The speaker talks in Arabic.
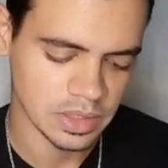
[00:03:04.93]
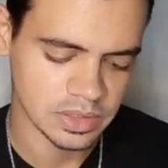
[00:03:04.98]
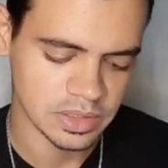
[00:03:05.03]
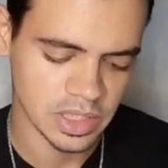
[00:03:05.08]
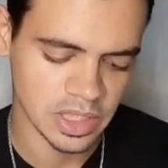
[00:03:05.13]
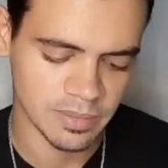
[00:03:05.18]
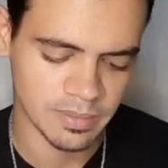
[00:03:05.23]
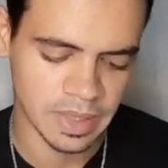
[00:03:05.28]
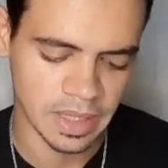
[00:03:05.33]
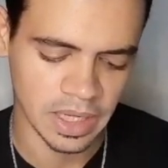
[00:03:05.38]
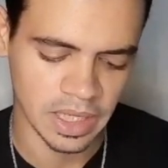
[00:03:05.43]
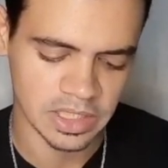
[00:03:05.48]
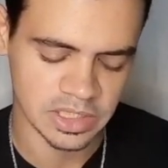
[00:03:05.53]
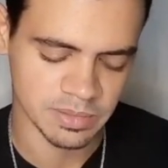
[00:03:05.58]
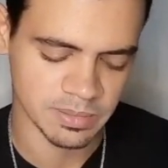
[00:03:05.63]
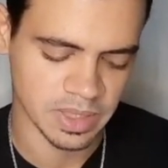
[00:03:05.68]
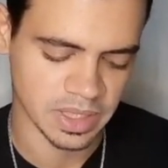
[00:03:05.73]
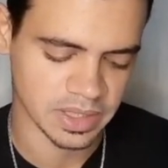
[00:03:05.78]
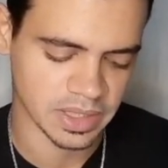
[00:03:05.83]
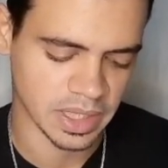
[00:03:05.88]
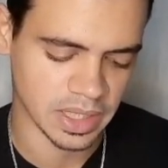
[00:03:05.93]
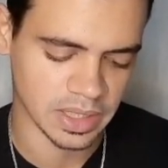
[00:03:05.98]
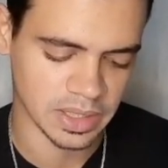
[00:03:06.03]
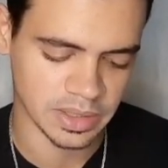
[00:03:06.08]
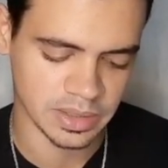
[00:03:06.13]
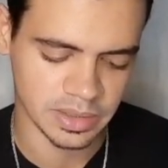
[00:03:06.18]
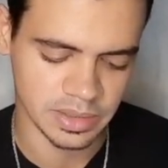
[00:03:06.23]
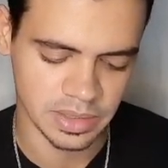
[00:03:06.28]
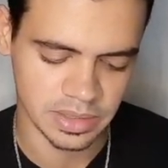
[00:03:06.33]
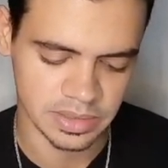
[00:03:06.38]
سلام على العظمه يا
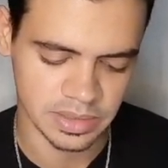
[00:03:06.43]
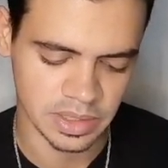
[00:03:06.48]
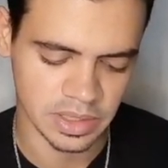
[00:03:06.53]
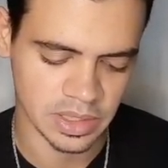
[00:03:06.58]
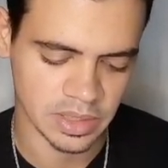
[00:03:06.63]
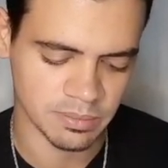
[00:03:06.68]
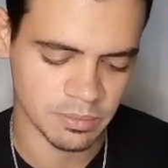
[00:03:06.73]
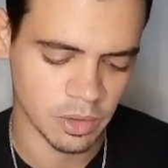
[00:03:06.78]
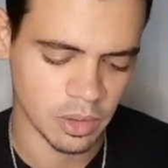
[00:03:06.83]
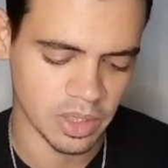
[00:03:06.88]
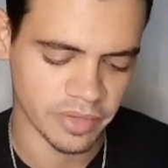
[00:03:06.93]
جدعان سلام